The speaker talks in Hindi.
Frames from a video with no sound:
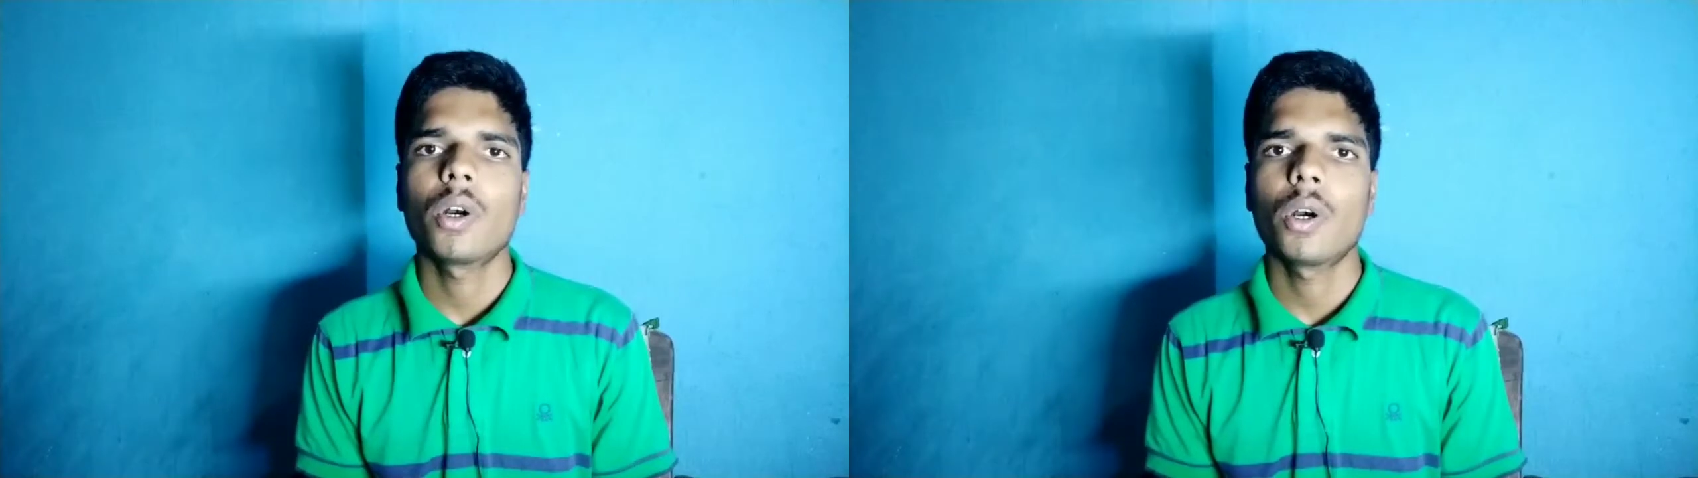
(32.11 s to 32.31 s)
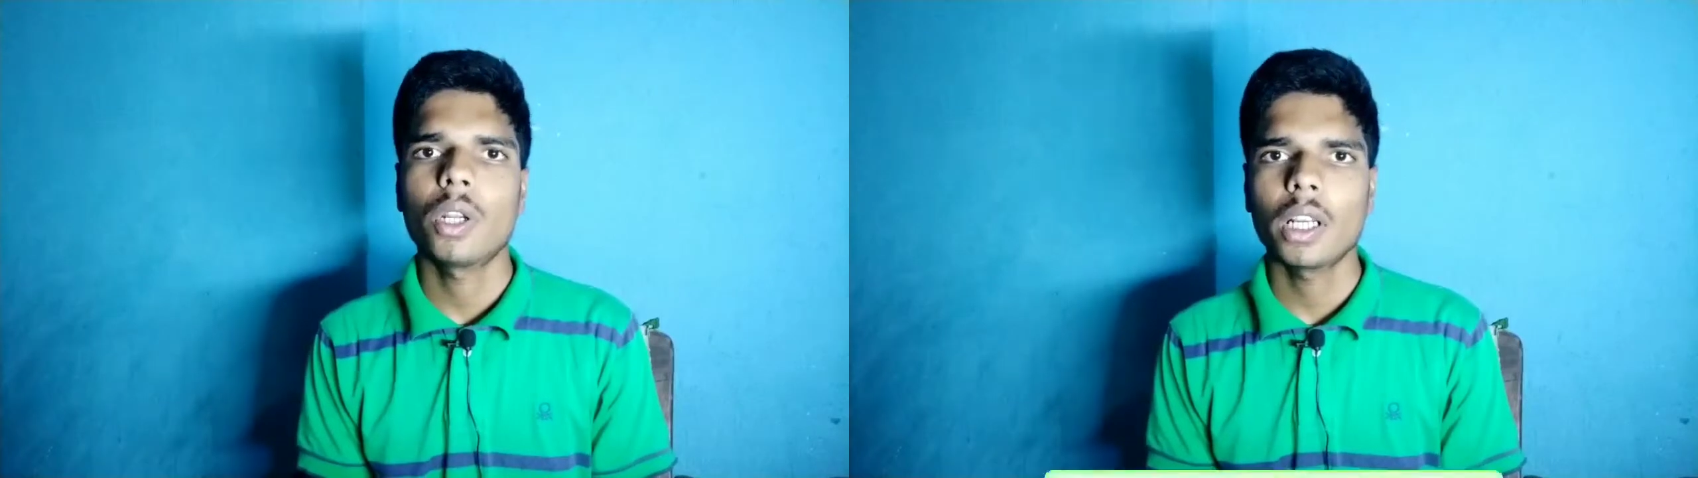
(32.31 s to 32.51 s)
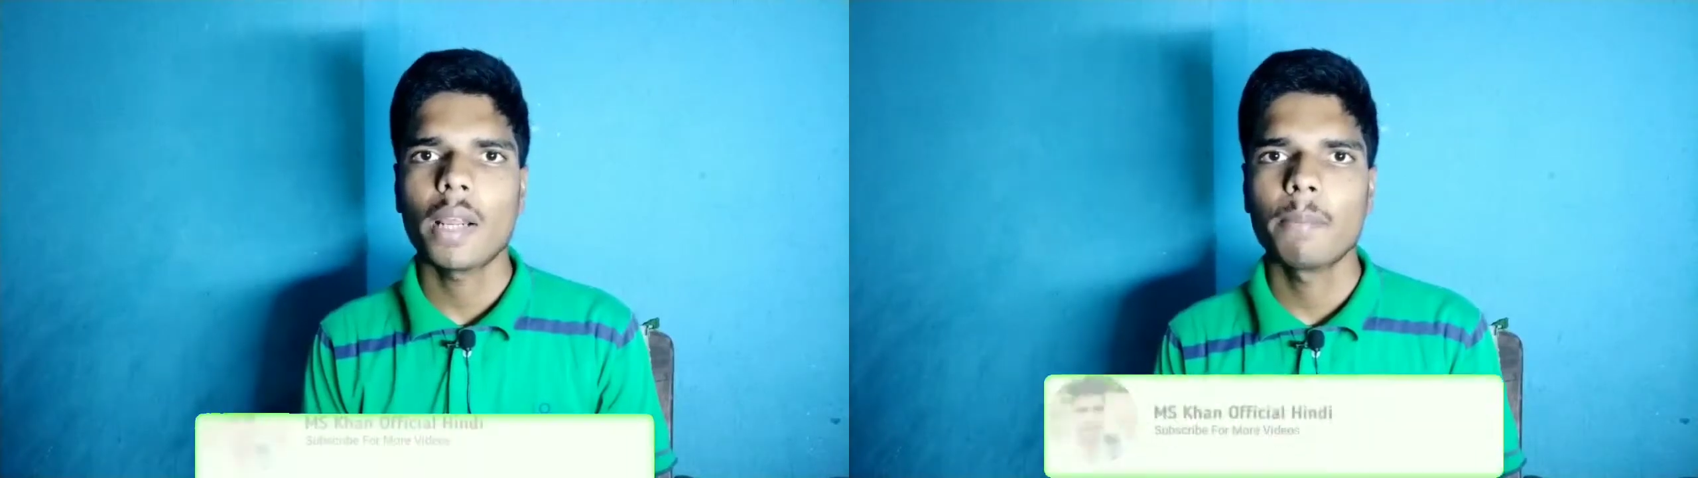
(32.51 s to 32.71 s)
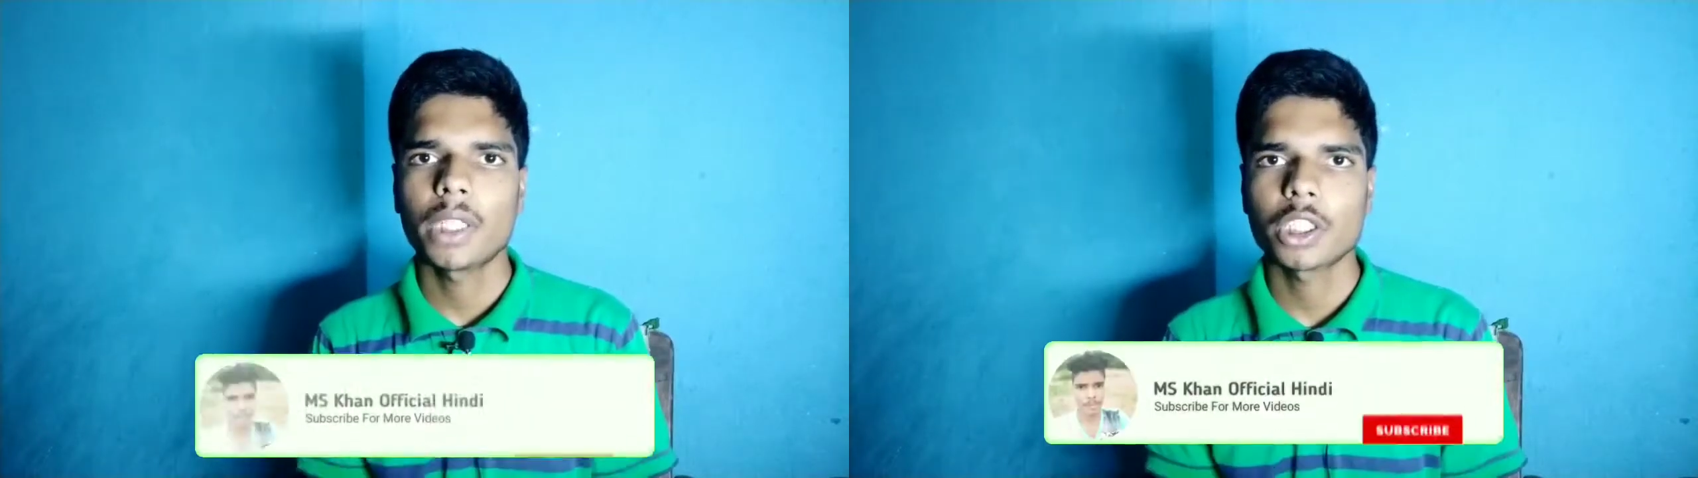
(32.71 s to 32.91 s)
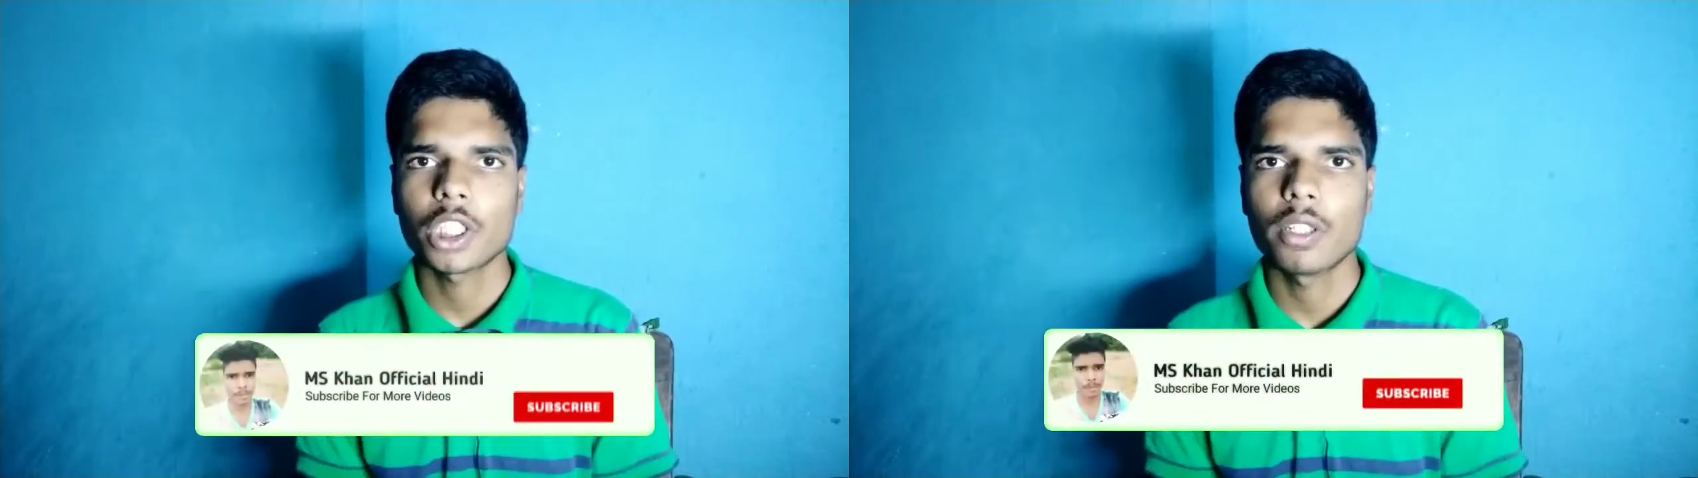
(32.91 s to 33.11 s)
और अगर आप
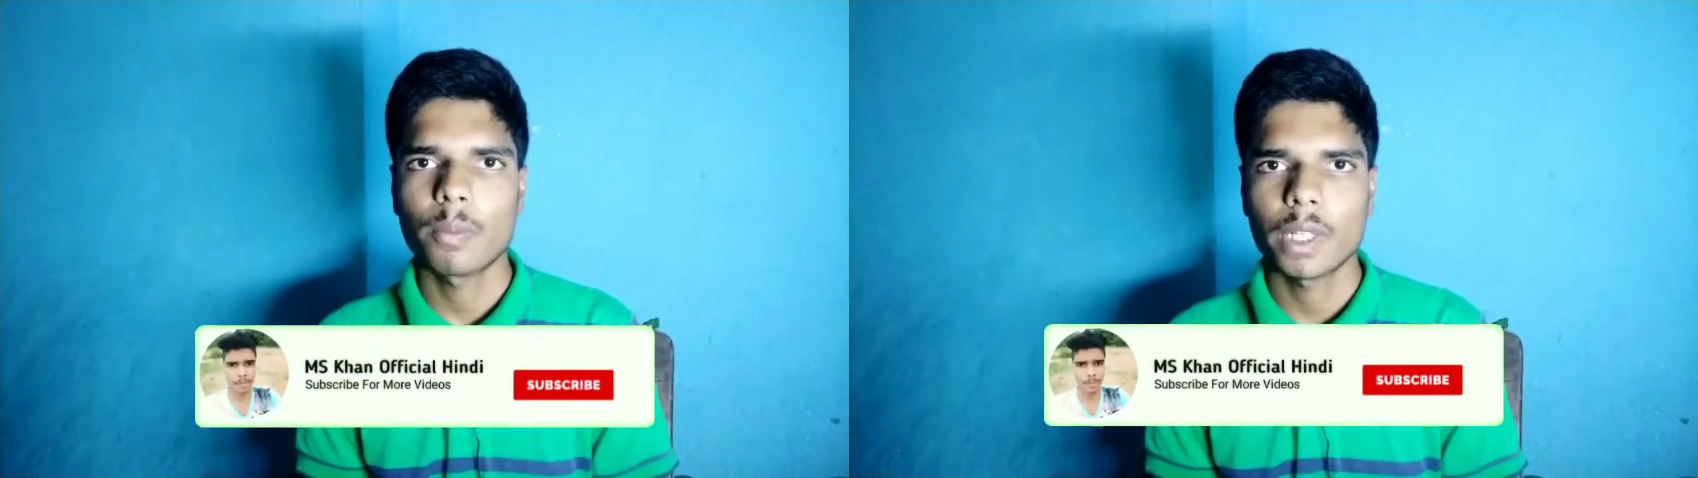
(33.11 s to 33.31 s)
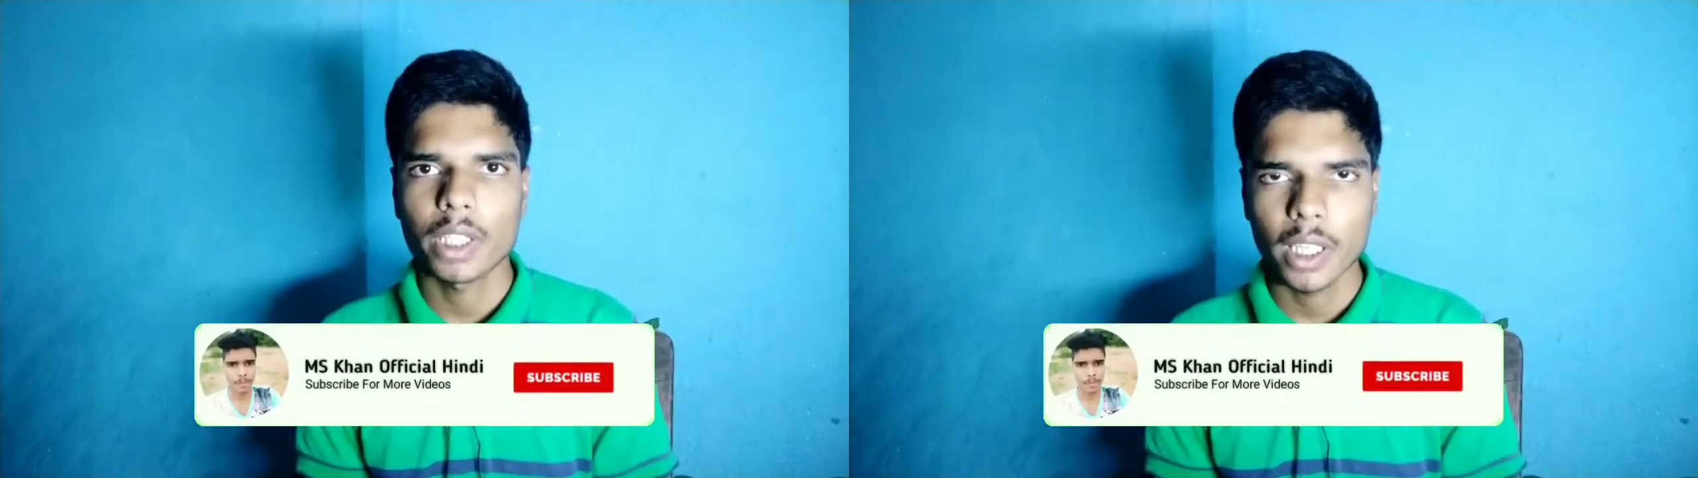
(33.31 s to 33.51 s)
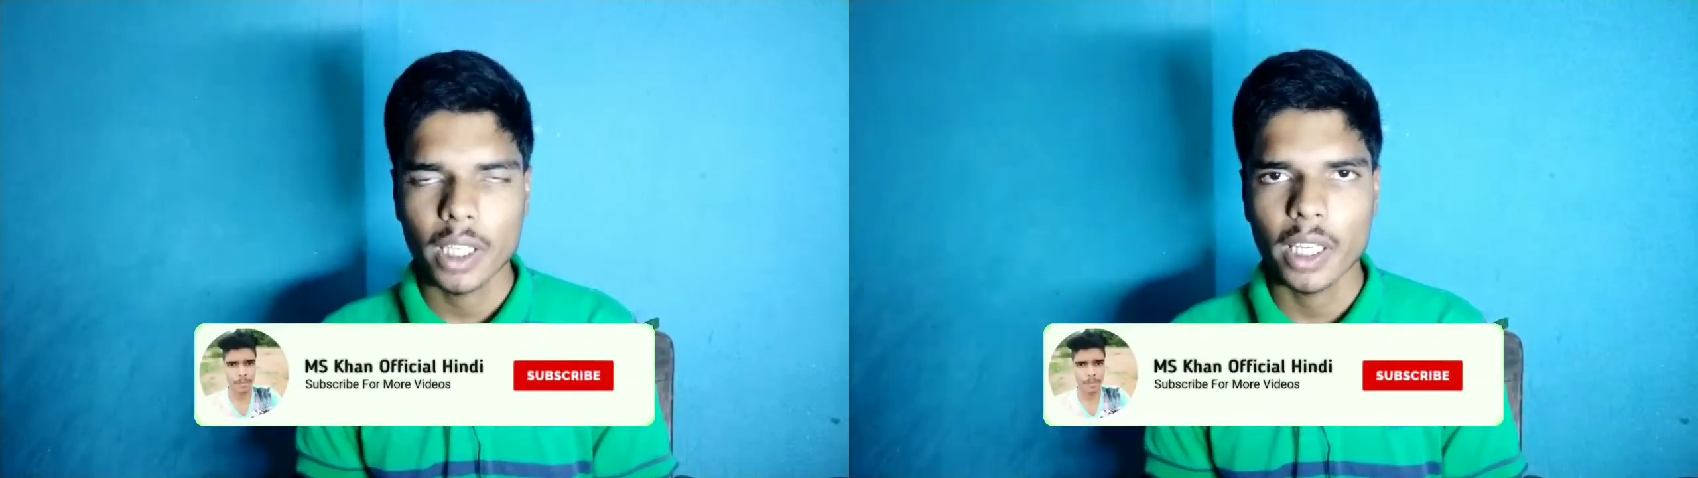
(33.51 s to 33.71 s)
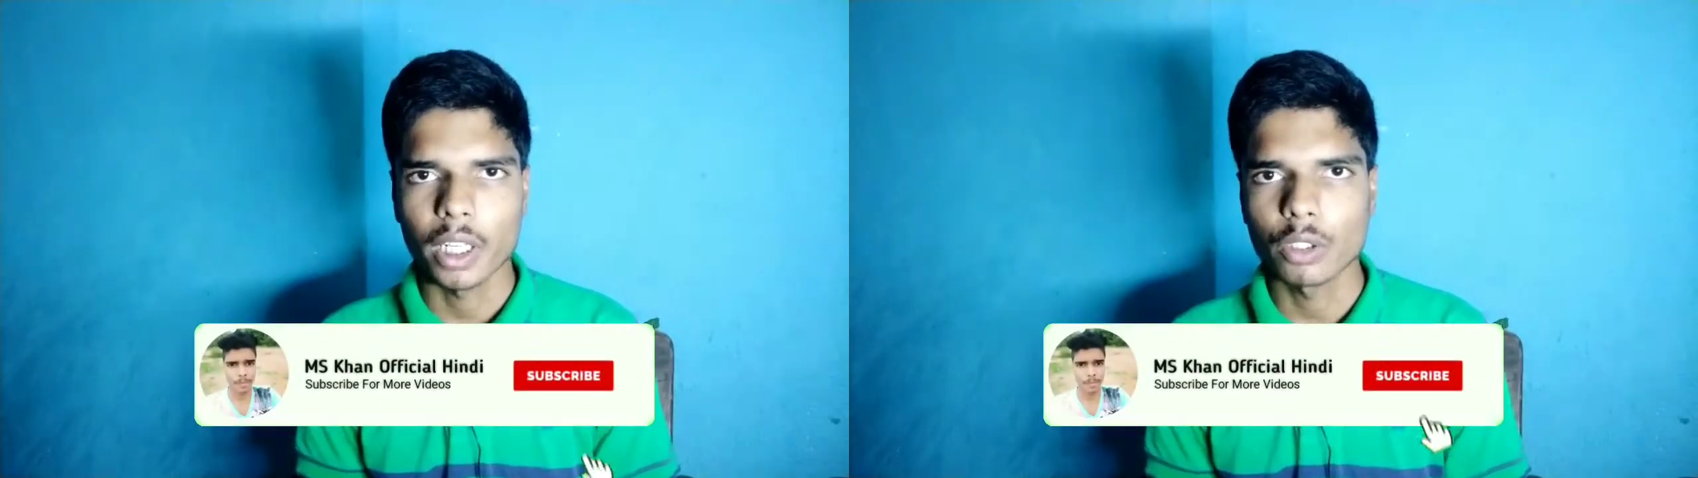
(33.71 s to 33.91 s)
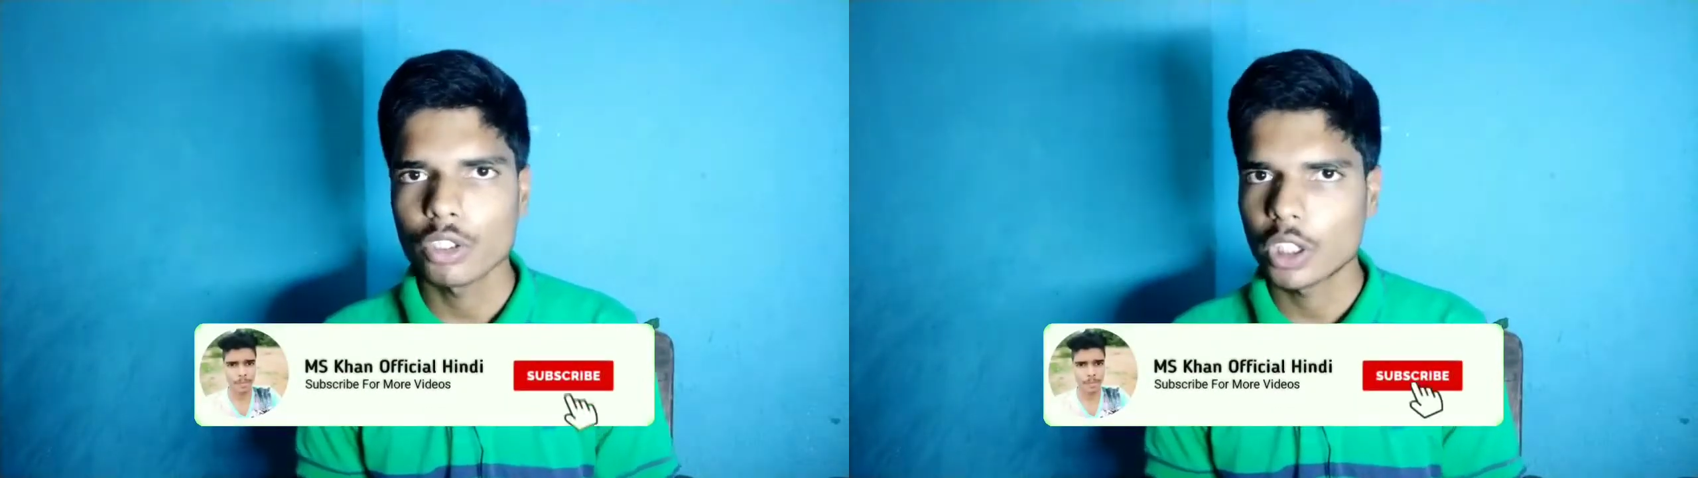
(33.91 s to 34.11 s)
मेरे चैनल पर नए आए हैं तो